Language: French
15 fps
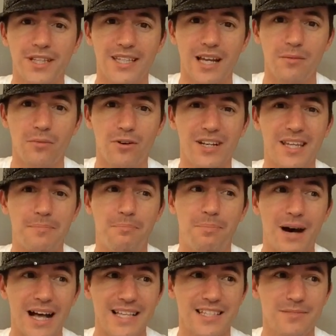également les
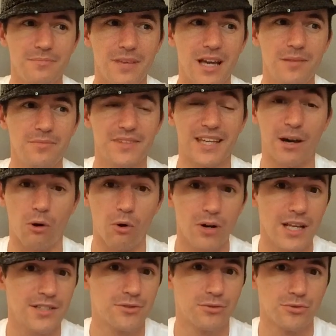bases mêmes des
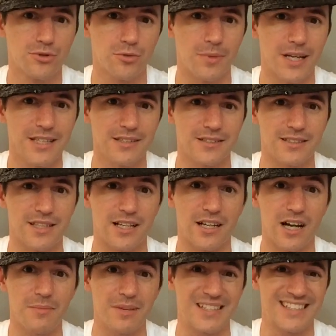relations humaines, ce qui est
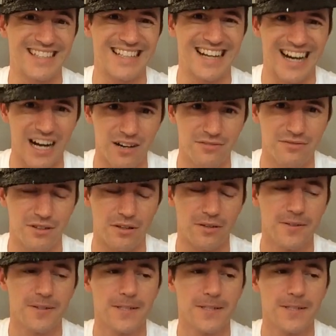quand même assez grave.